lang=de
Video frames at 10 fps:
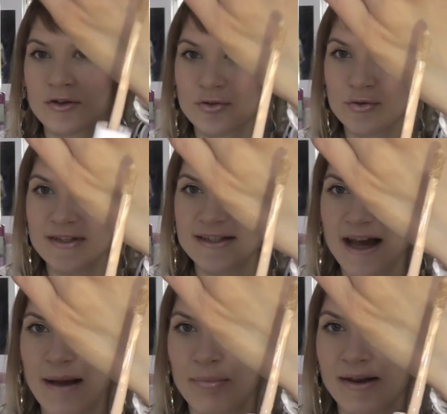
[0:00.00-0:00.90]
So sieht
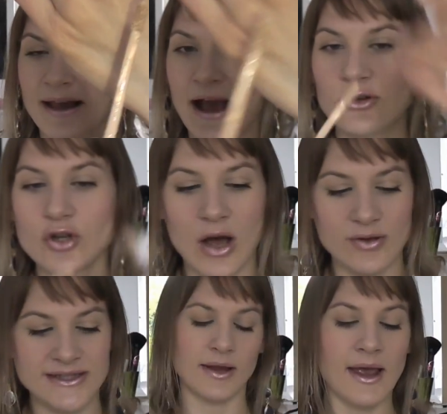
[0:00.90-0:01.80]
der Applikator
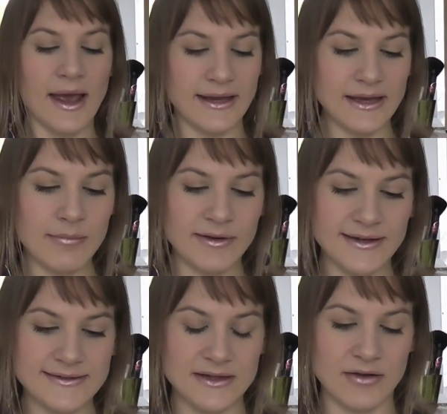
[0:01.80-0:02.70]
aus. Ich habe ihn
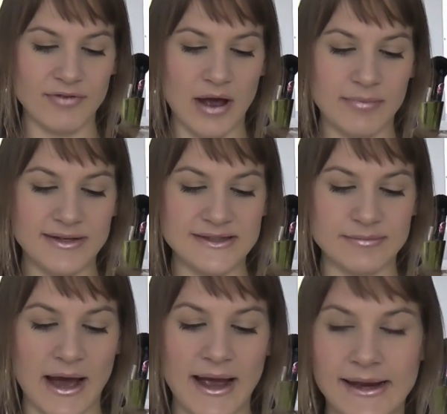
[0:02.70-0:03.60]
jetzt in der Farbe
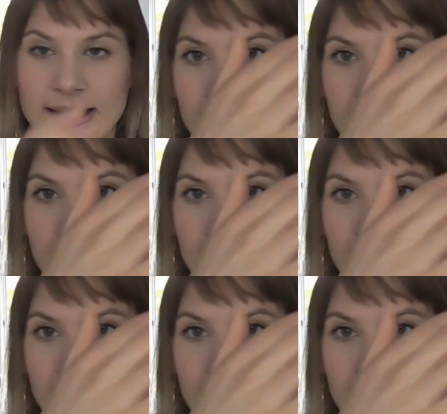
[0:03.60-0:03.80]
2